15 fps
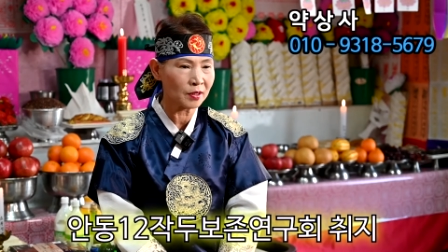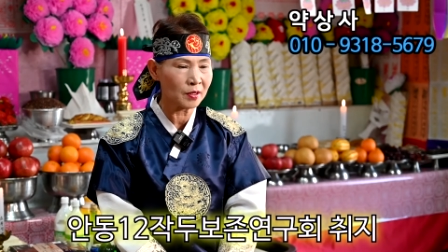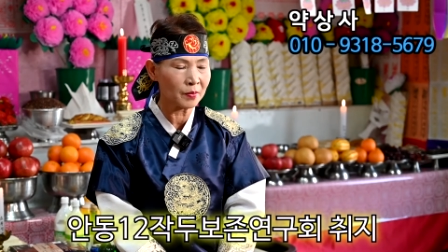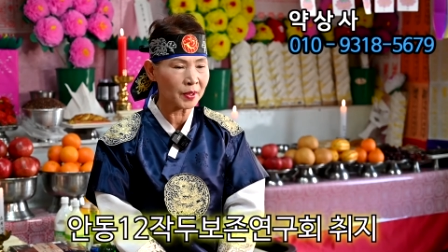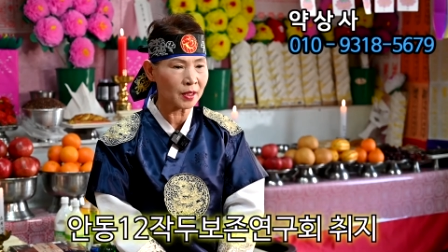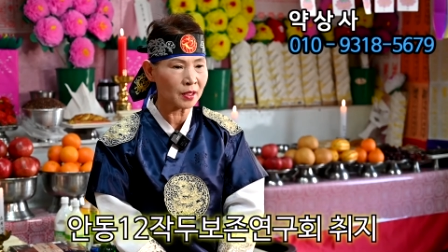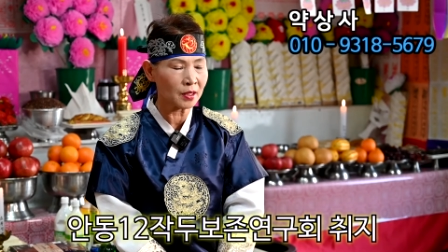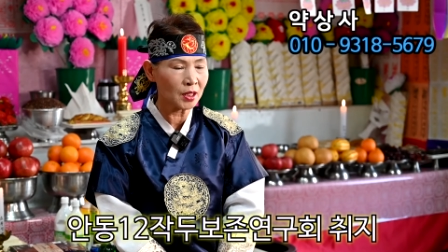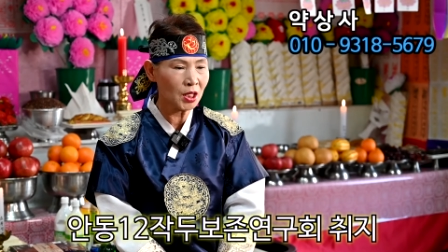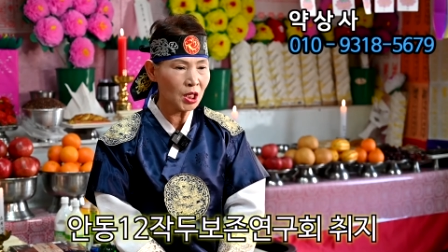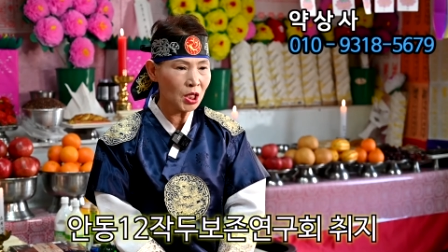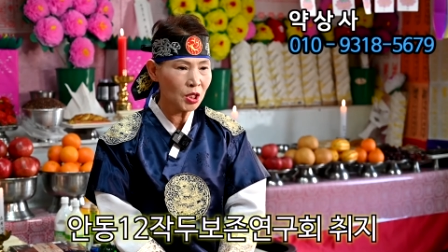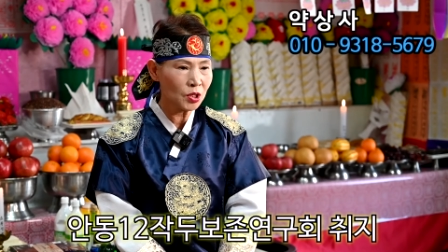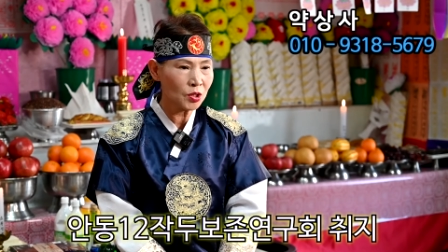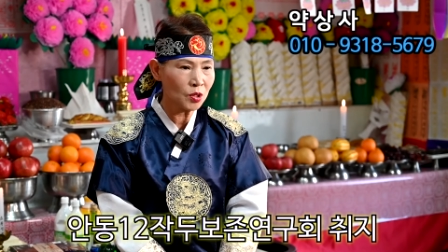그러면은
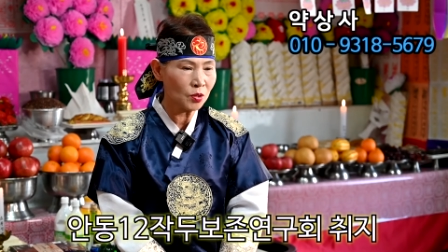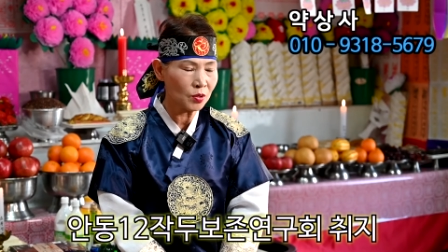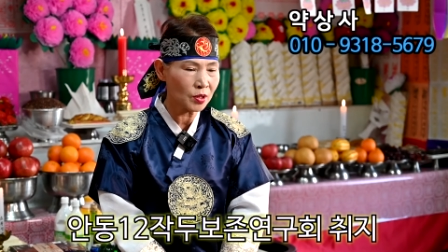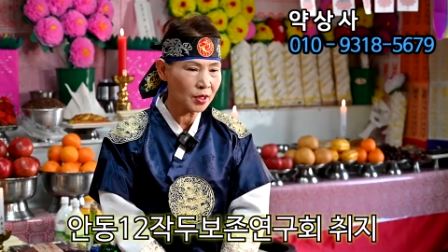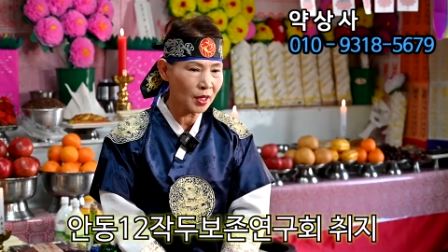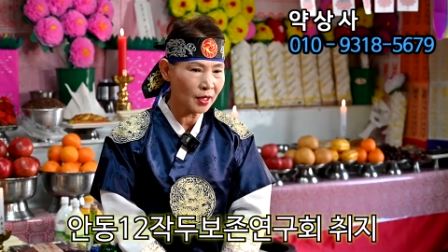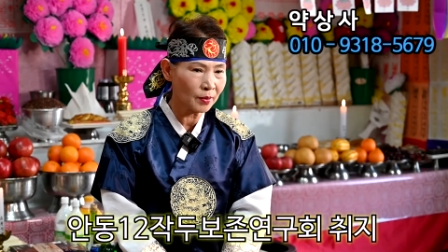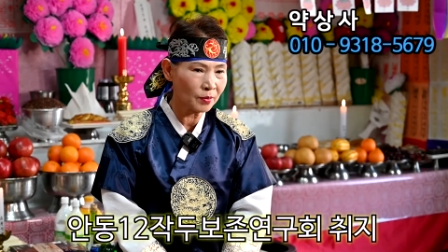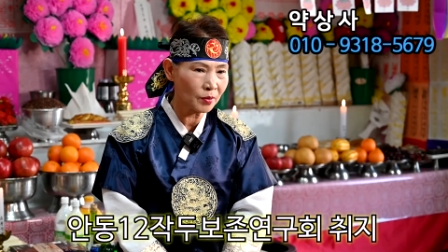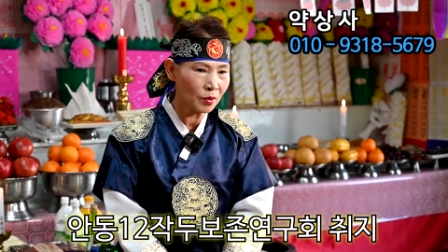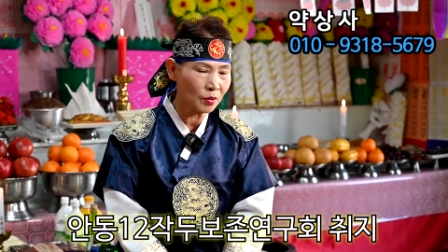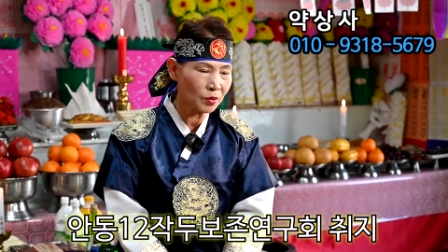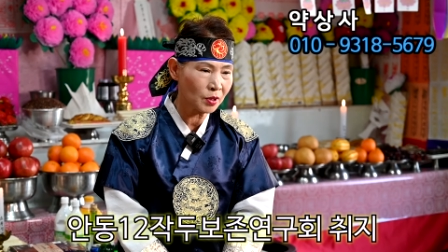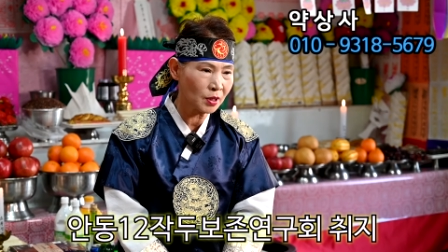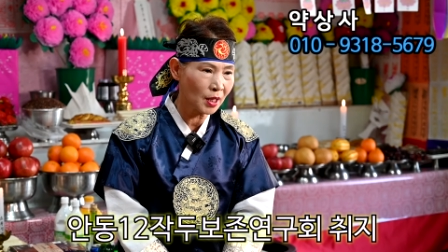중국
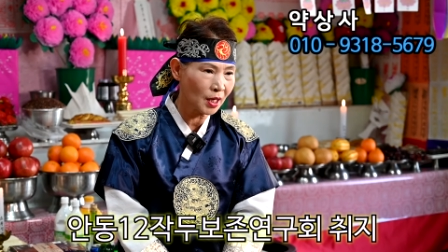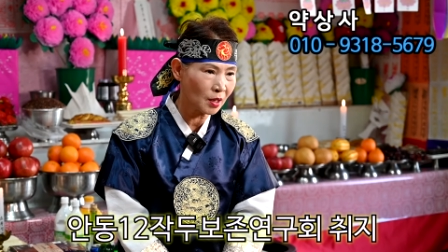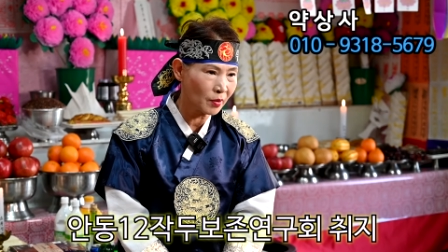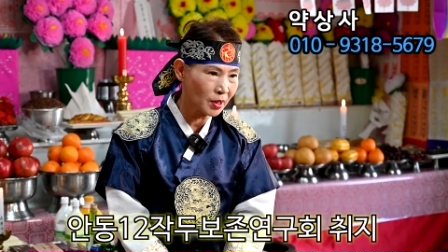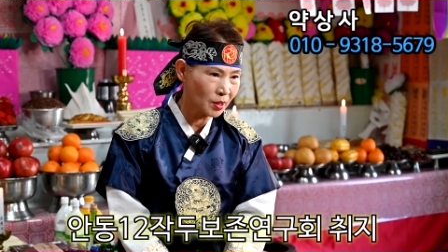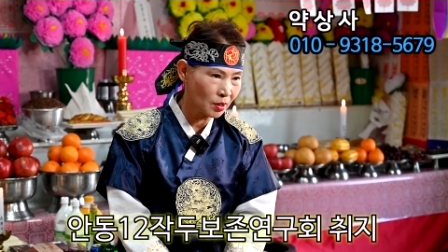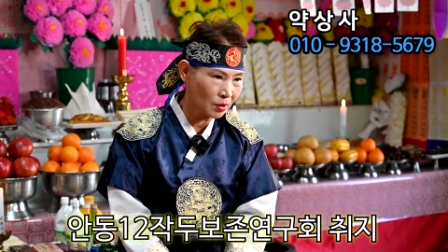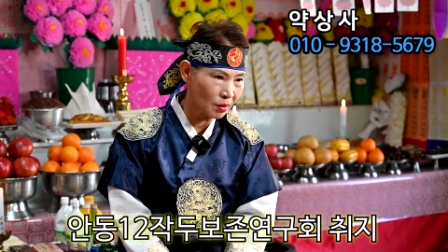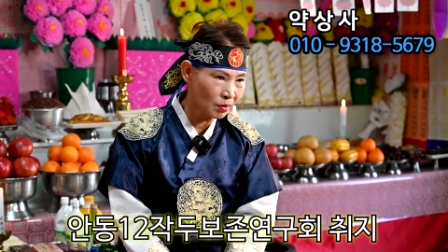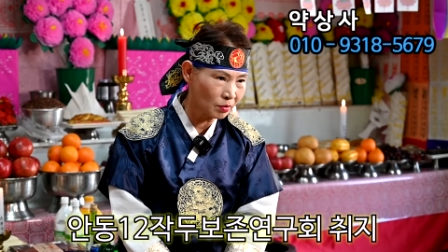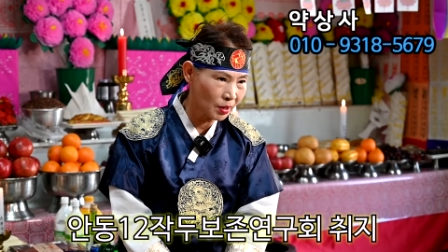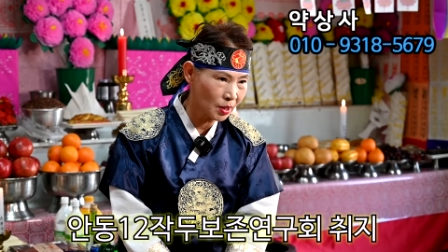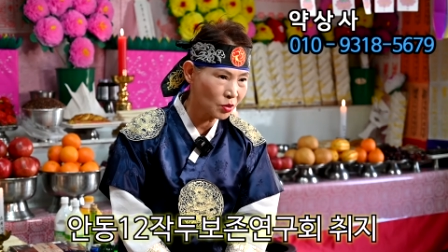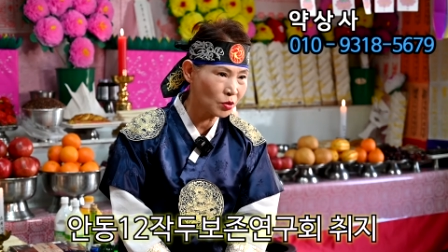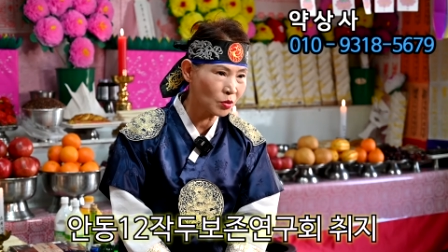사람도 우리나라에 와서
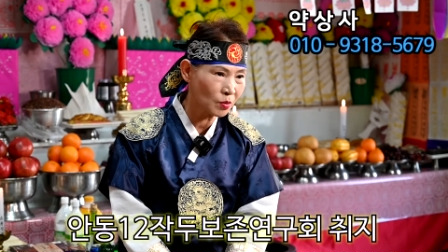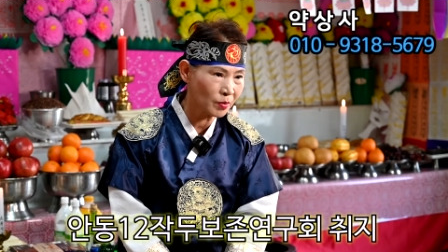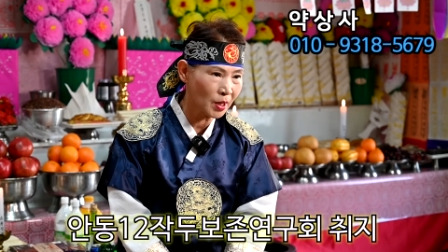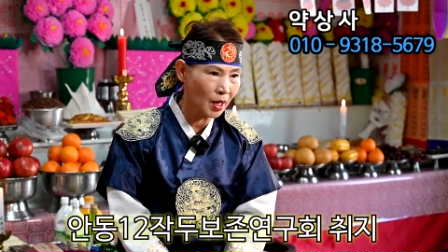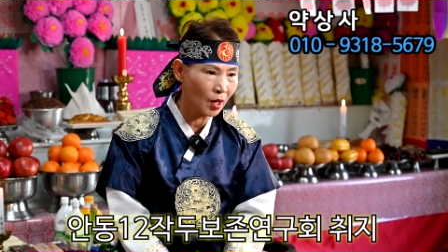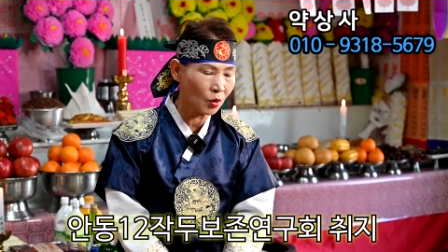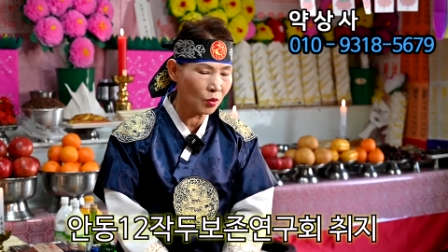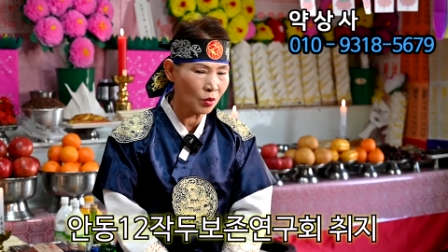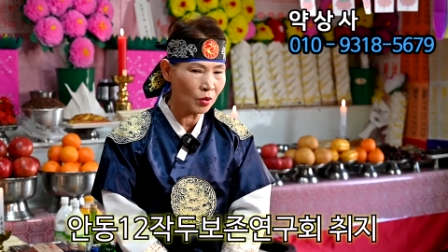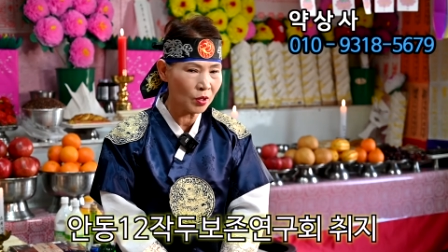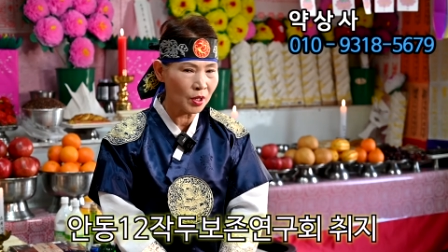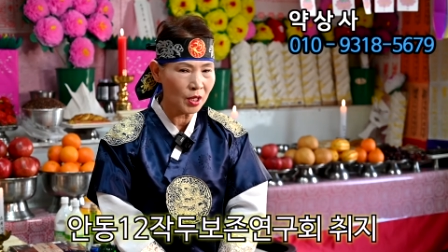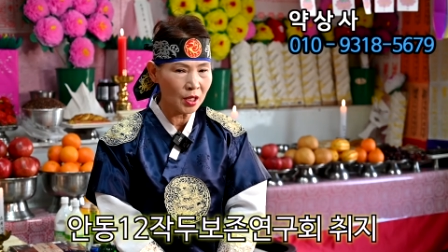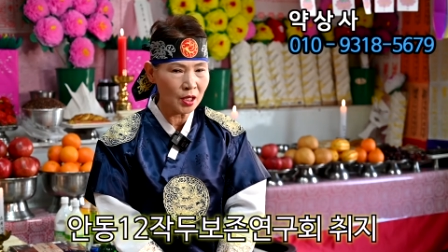억울한 죽음을 했고